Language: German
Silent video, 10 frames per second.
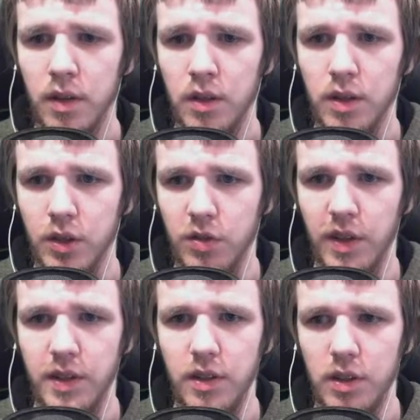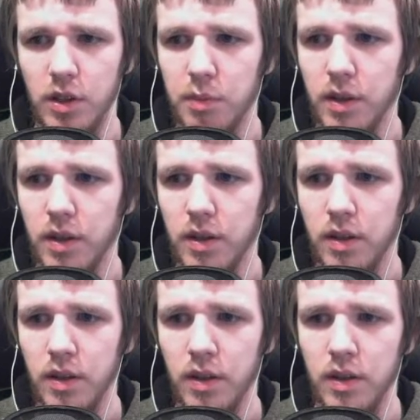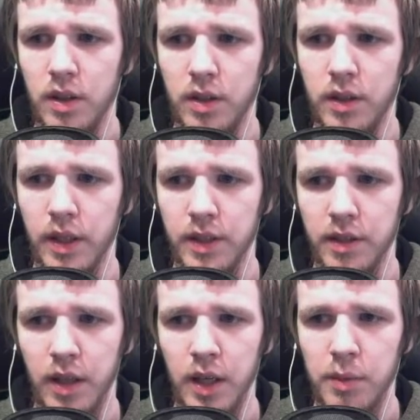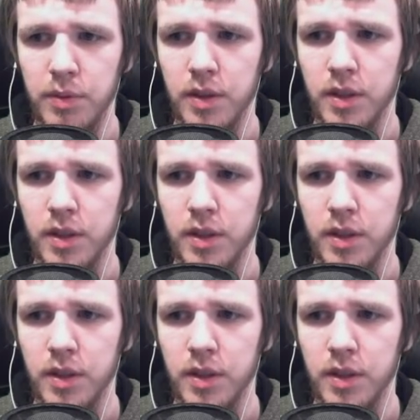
Das weiß ich nicht mehr. Das gab's, das